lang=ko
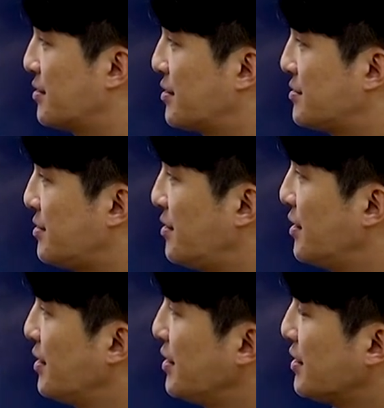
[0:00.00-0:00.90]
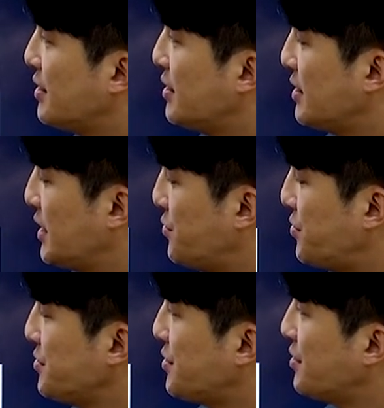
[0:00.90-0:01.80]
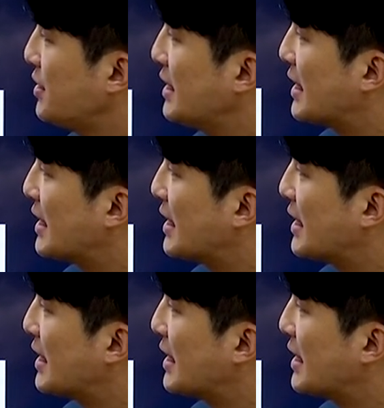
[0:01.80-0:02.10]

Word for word: 그래서 이 이론형